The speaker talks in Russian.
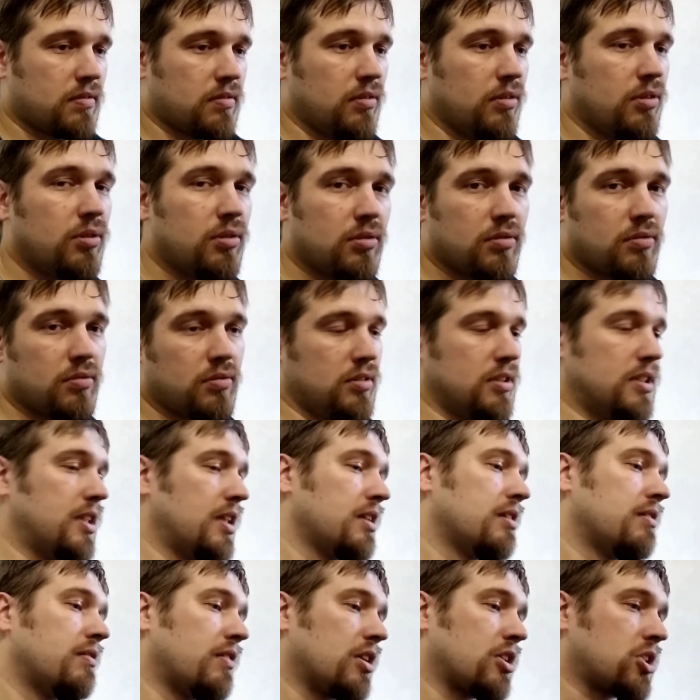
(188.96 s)
Ну,
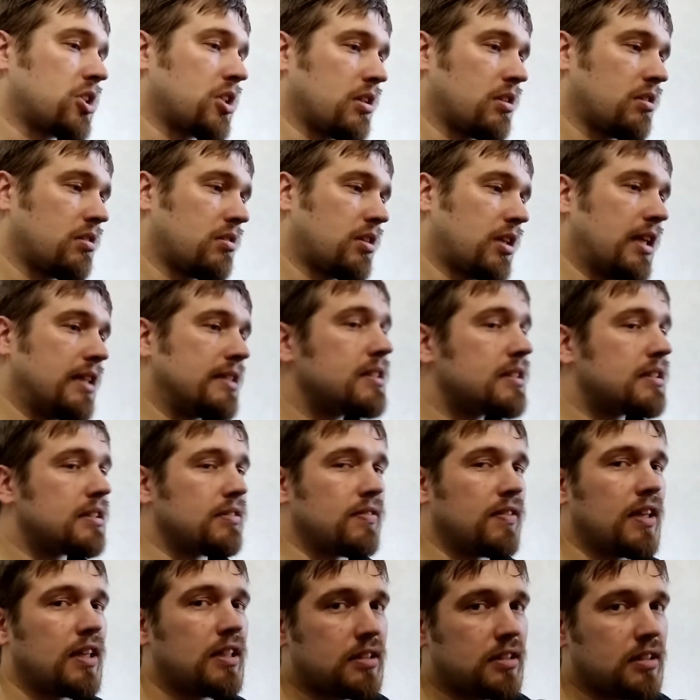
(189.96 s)
дело ваше.
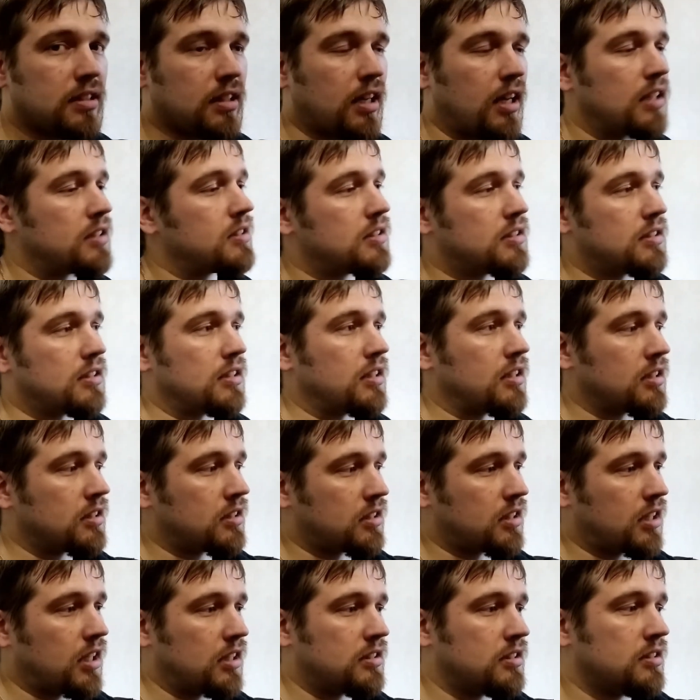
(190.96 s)
Хотите верьте, хотите нет,
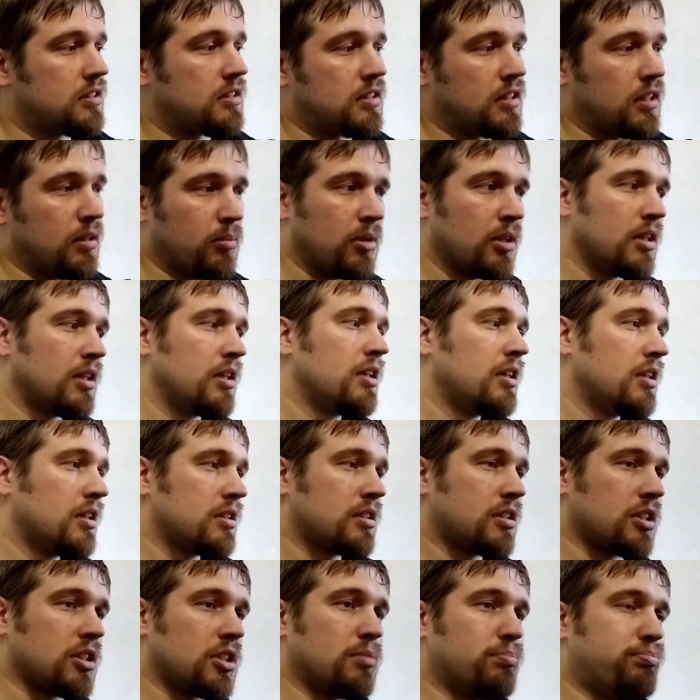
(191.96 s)
хотите там,
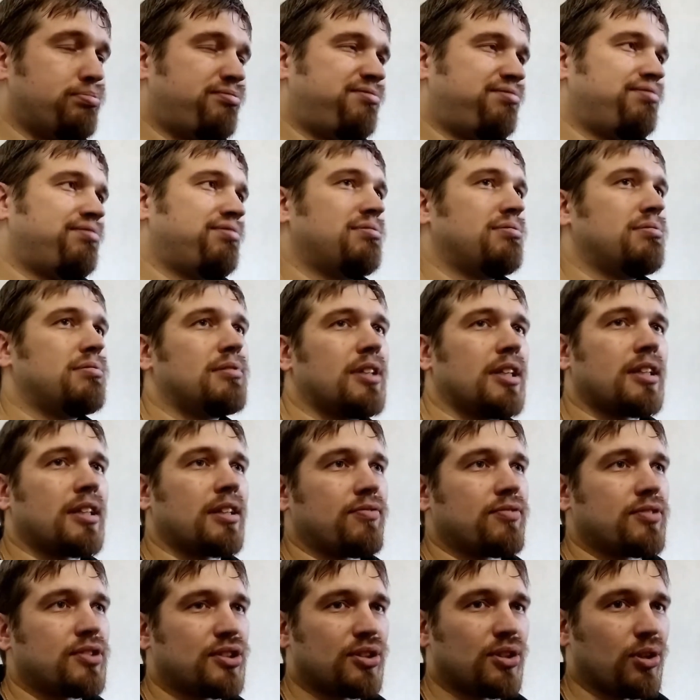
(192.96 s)
скажите,
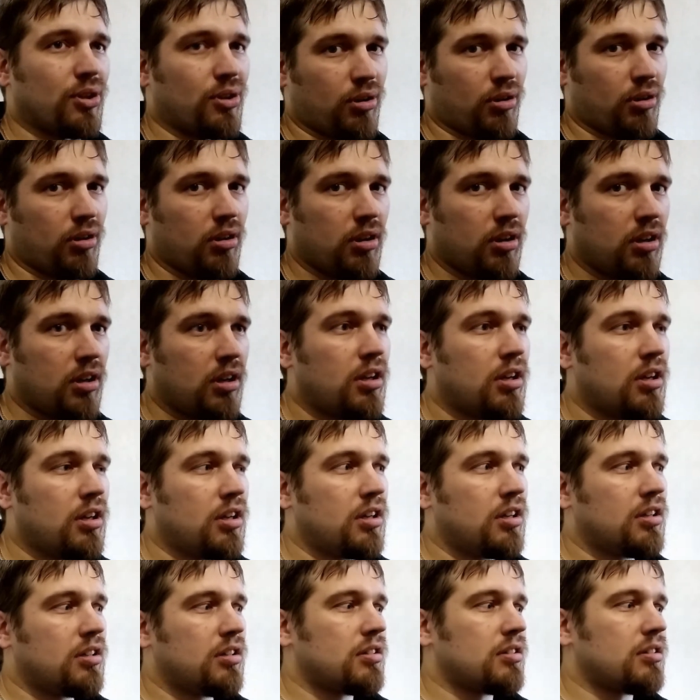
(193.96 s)
это вздор.
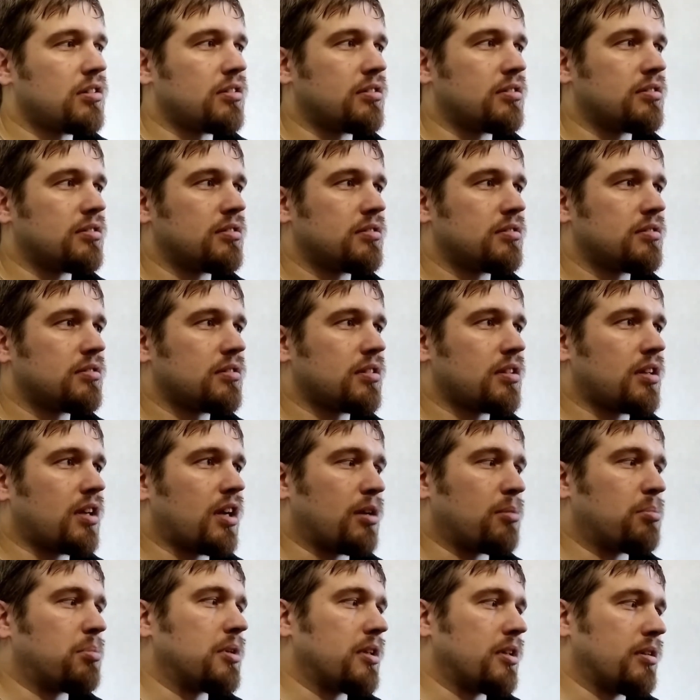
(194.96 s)

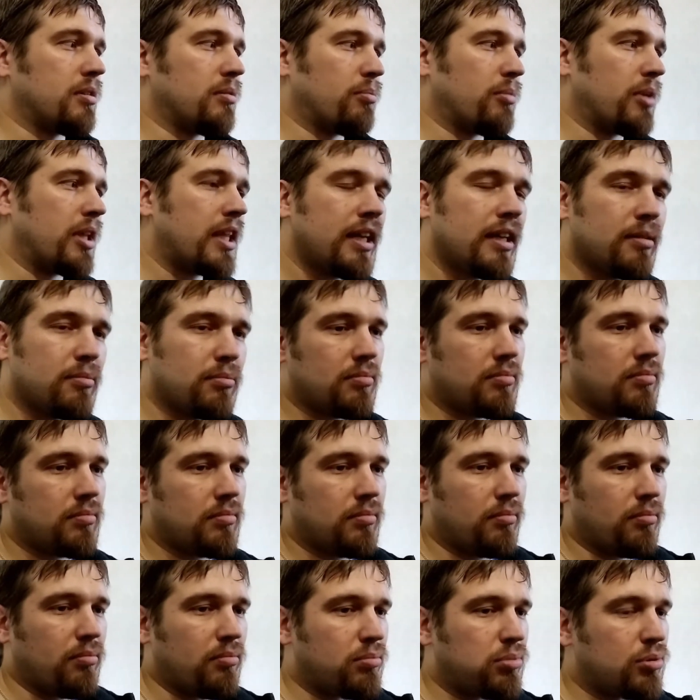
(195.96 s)
Как бы мне
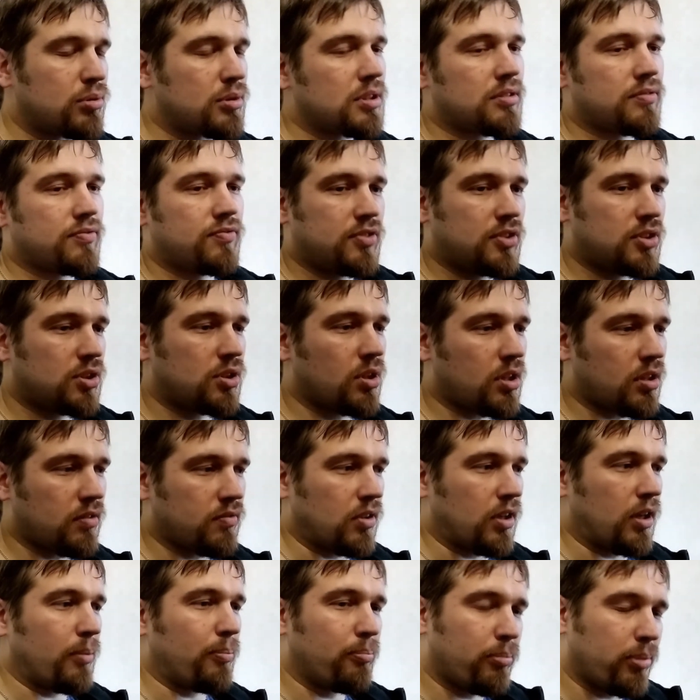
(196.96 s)
будет все
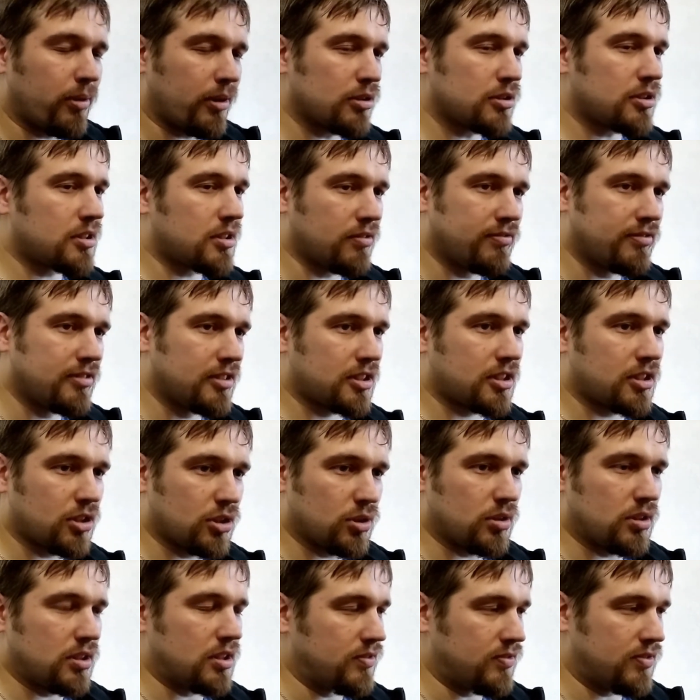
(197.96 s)
равно, я просто
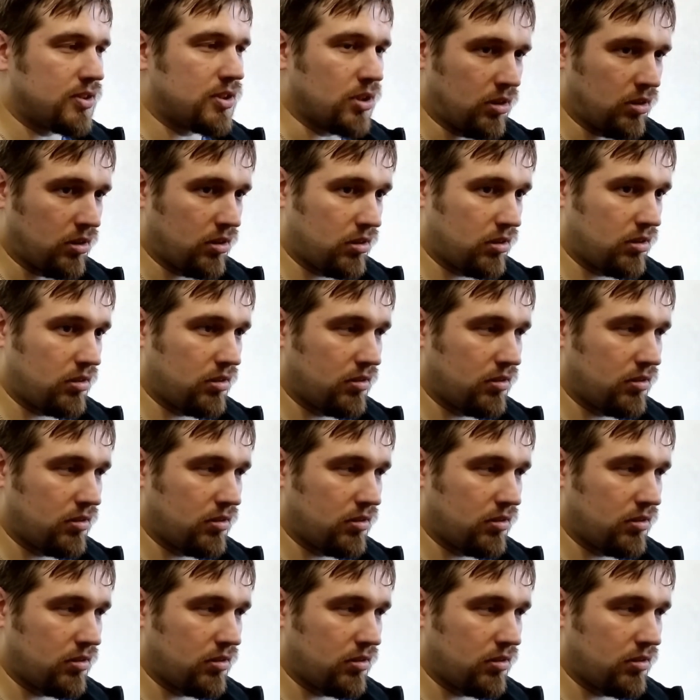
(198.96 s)
выскажусь и все.